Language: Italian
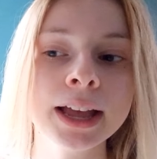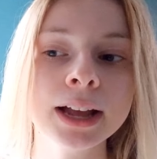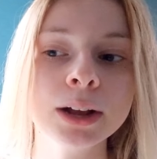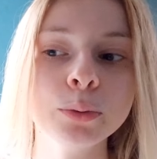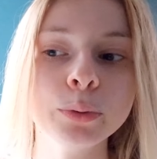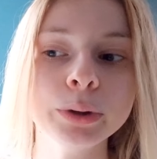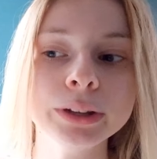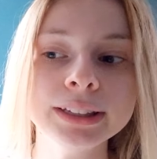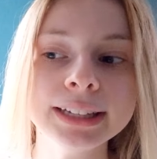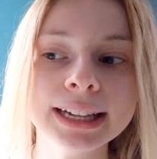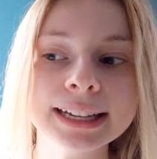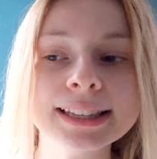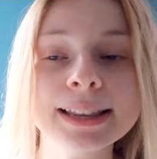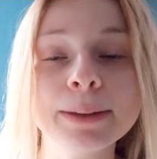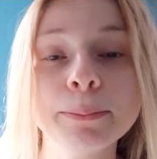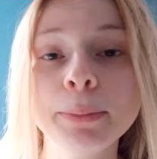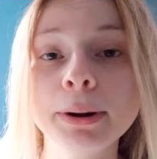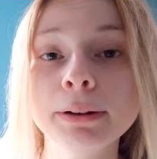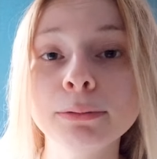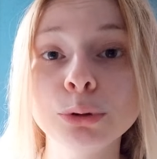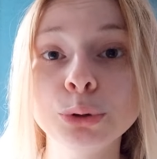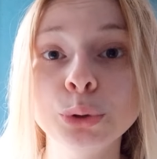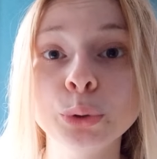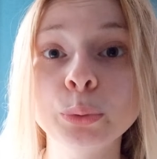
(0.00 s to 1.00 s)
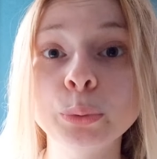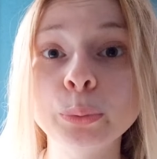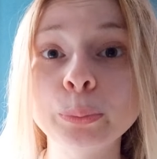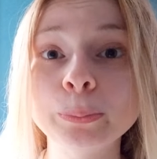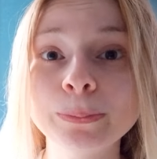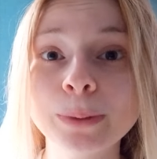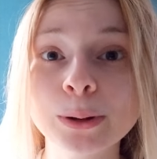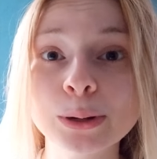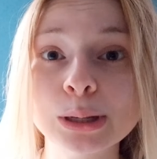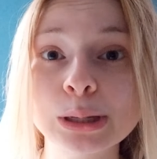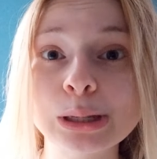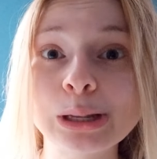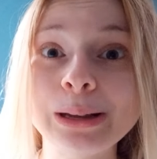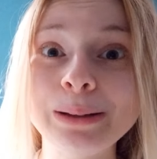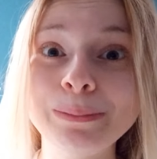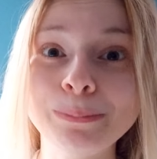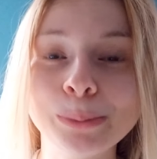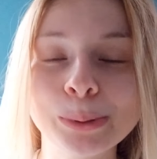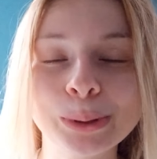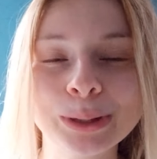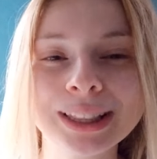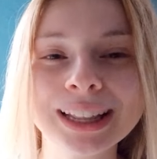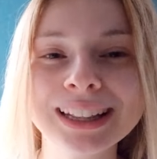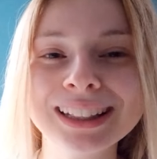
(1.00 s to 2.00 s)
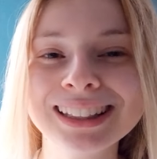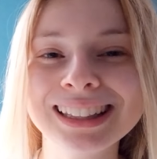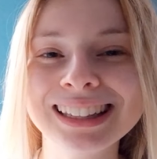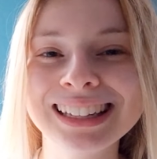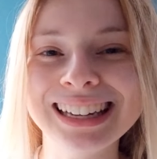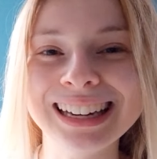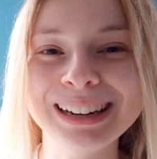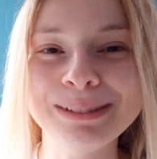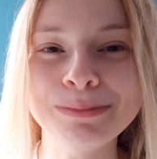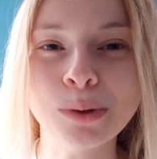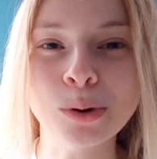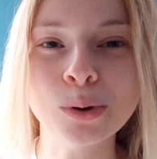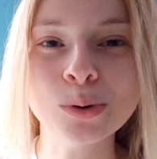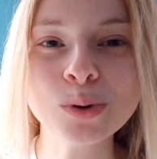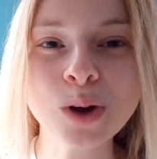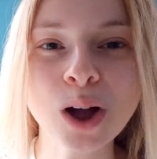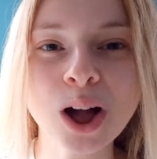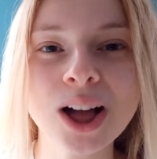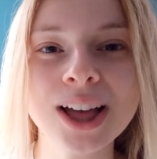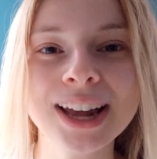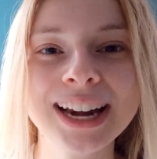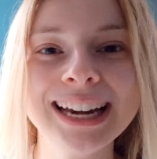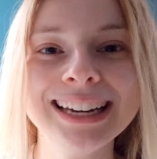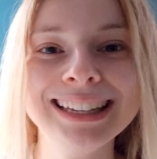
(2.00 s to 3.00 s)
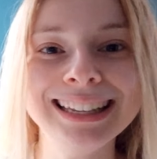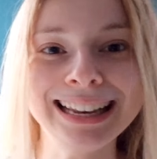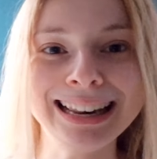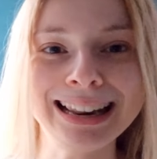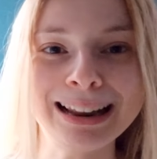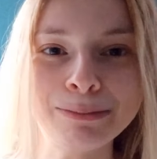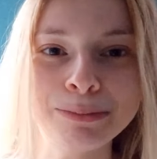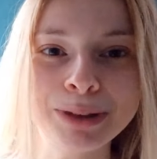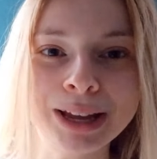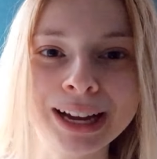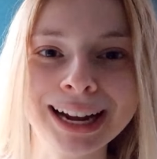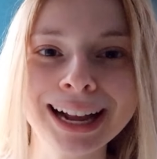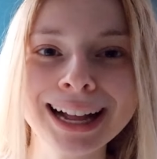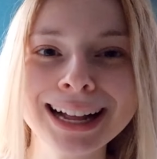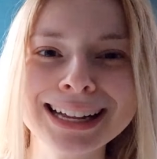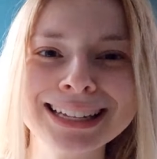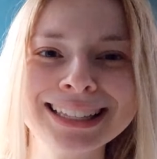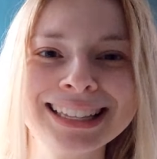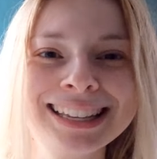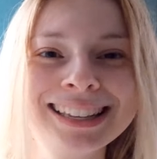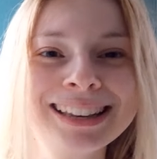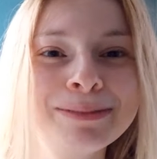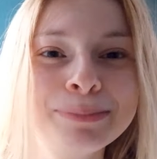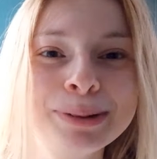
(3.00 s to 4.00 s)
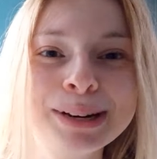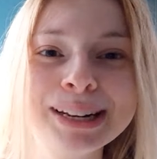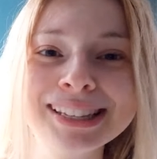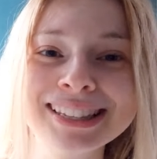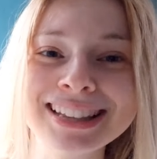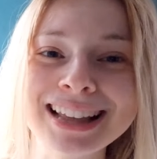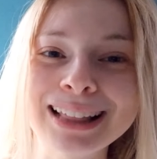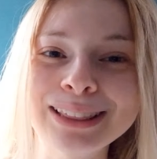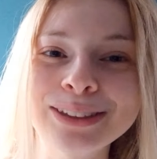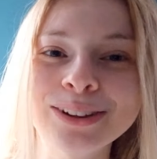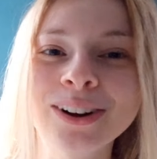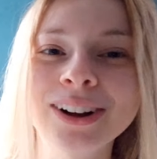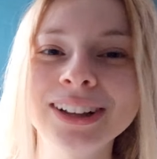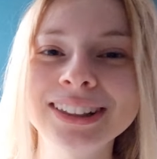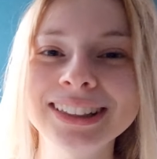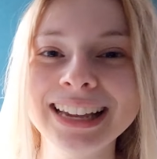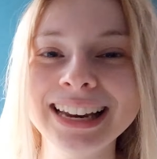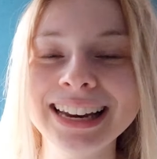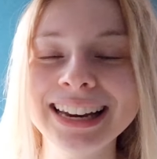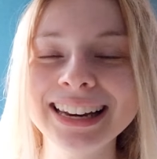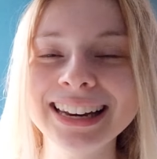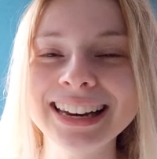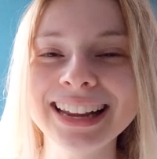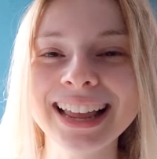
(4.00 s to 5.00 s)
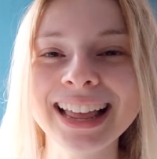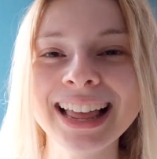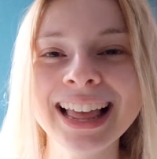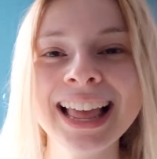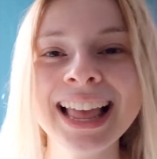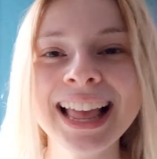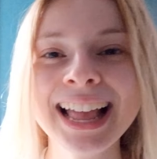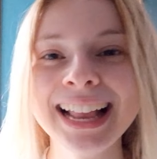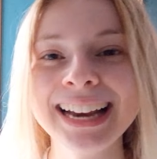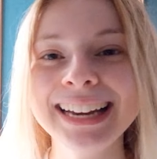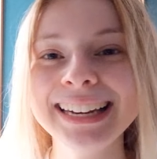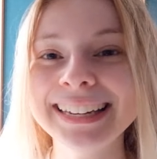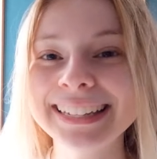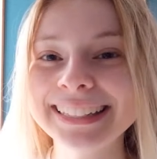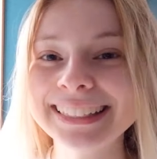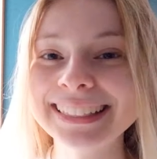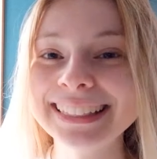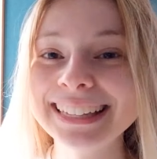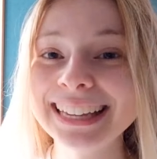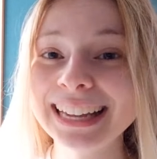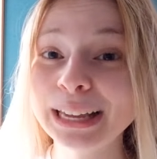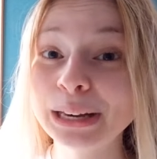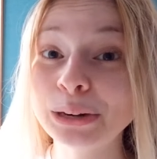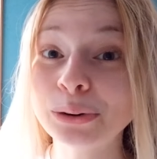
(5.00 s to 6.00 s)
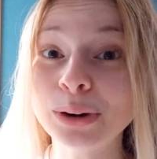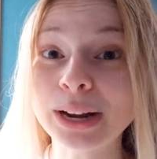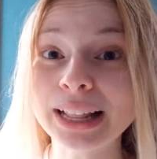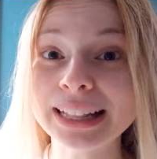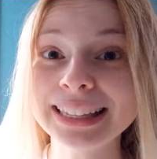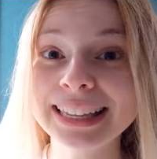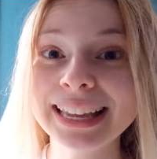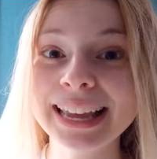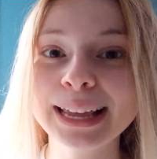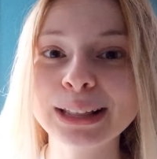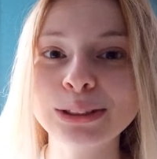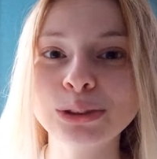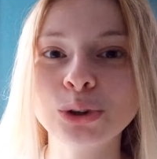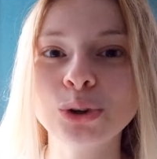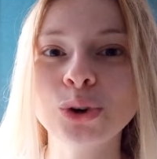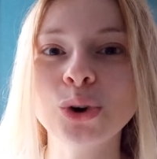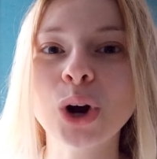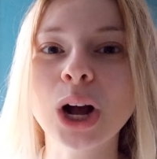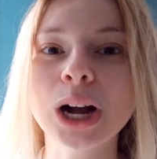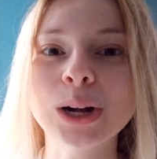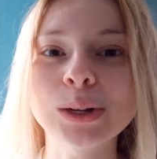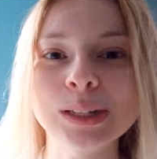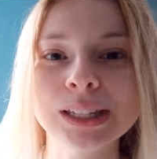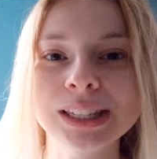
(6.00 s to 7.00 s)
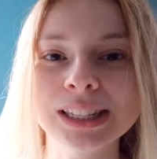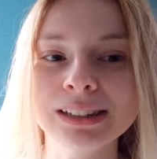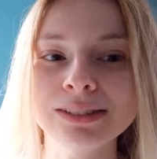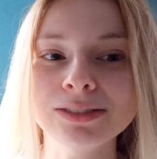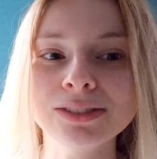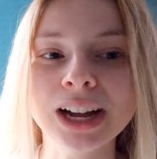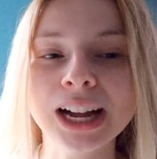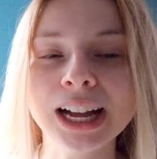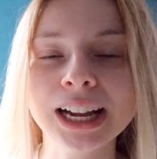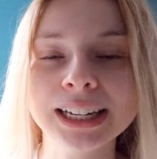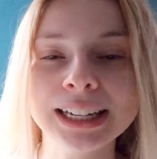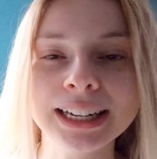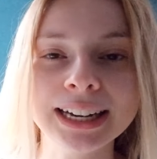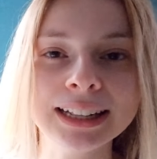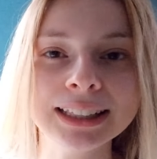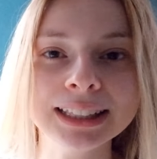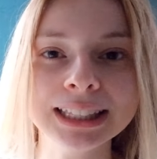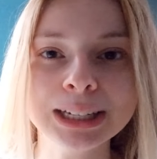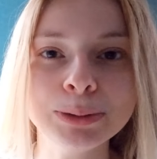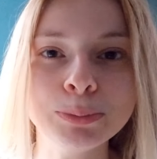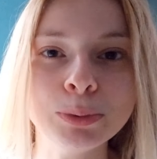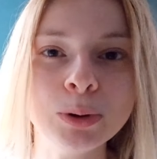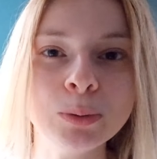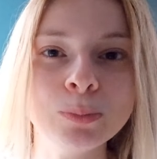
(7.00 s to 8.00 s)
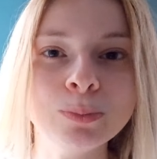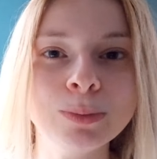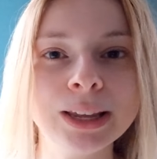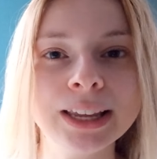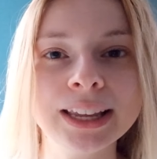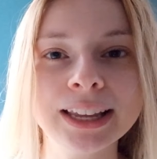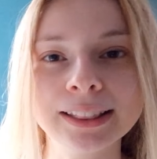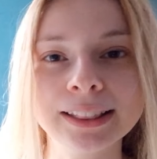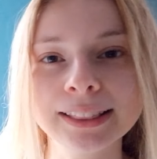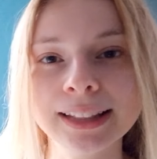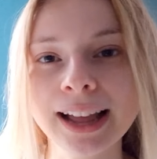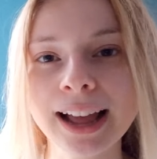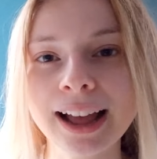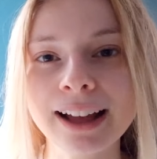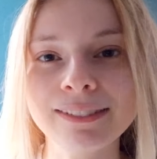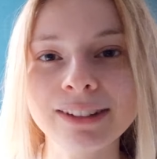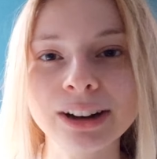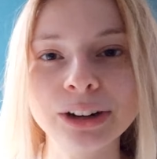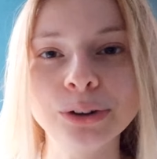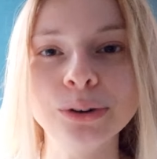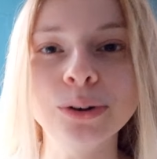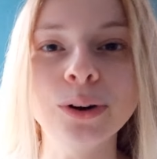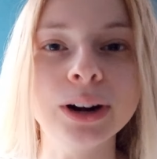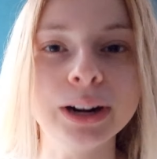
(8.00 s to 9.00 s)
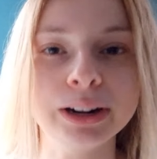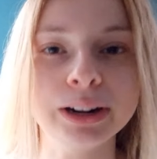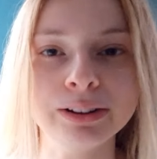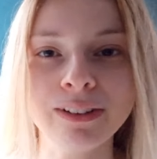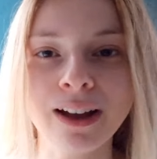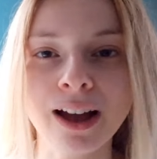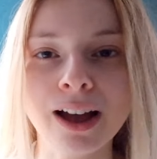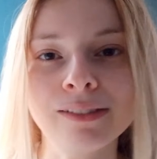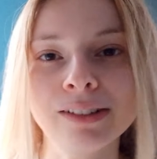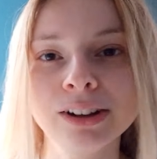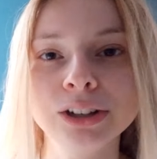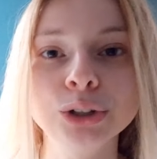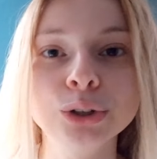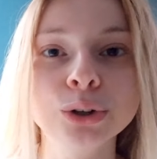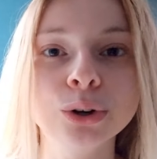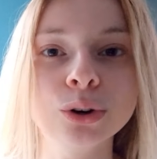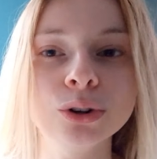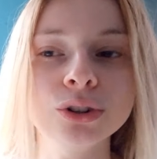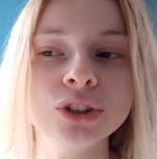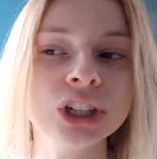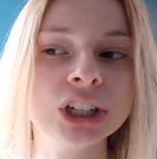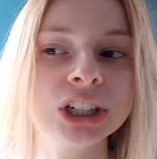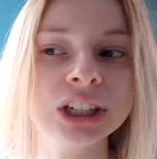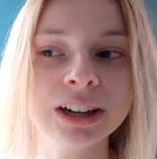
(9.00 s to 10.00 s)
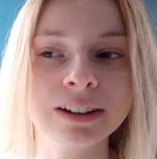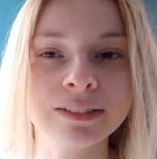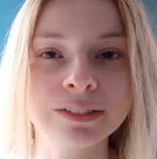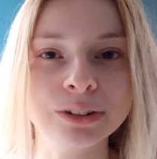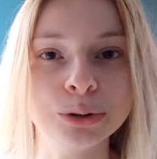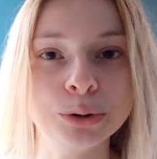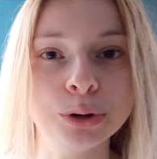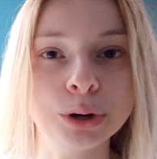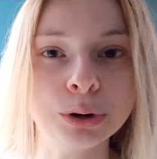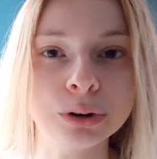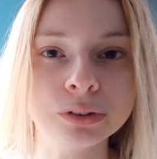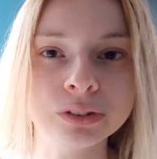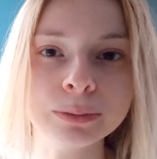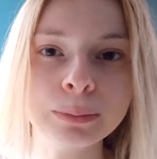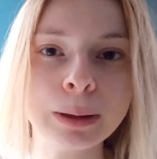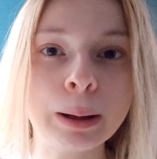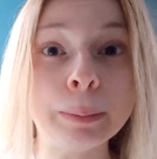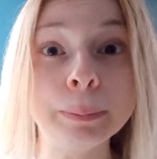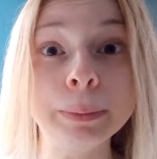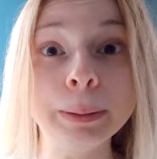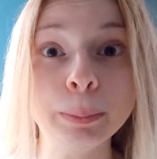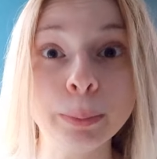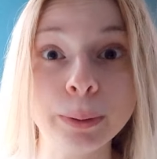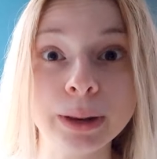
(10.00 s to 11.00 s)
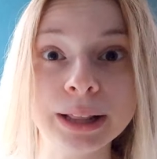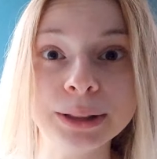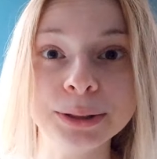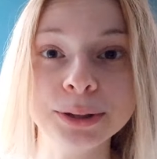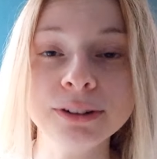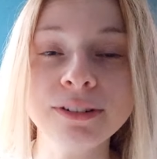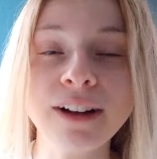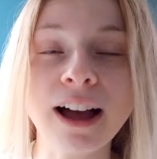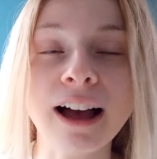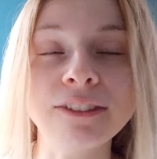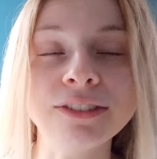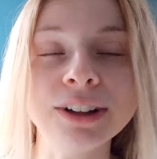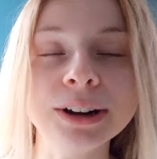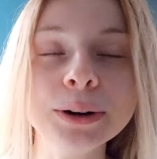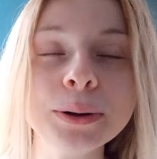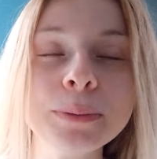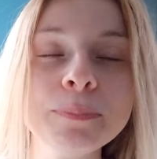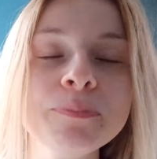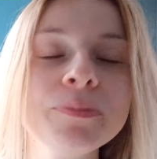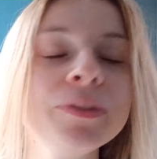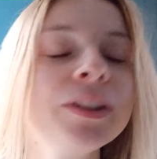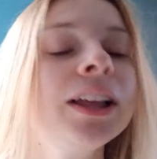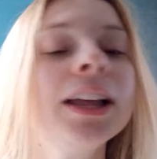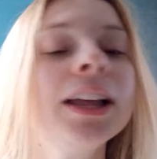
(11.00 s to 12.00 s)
quindi ha sempre avuto un posto importante nel mio cuore, nella mia casa, è sempre stato nel lettino là dietro a osservare gli altri bimbi che andavano, arrivavano, cercavano una nuova mamma e poi la trovavano.